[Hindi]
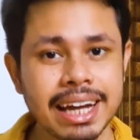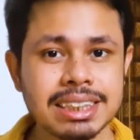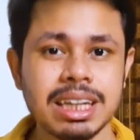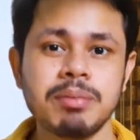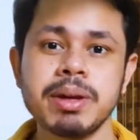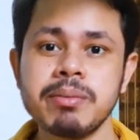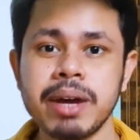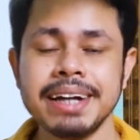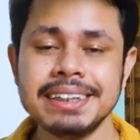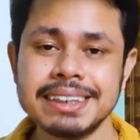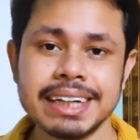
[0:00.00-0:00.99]
ऐसे आपकी
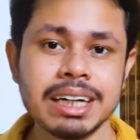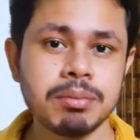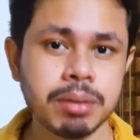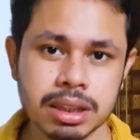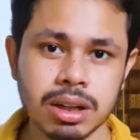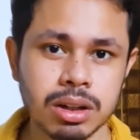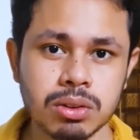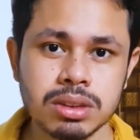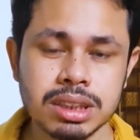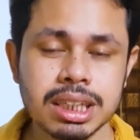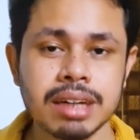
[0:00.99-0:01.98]
माइंड ट्रेन मत करो
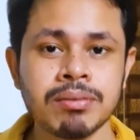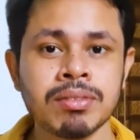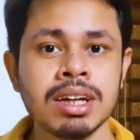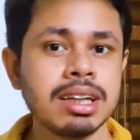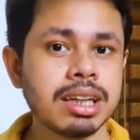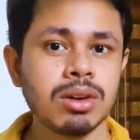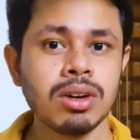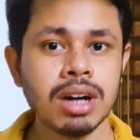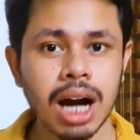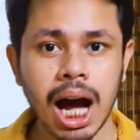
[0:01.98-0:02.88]
ठीक है देखो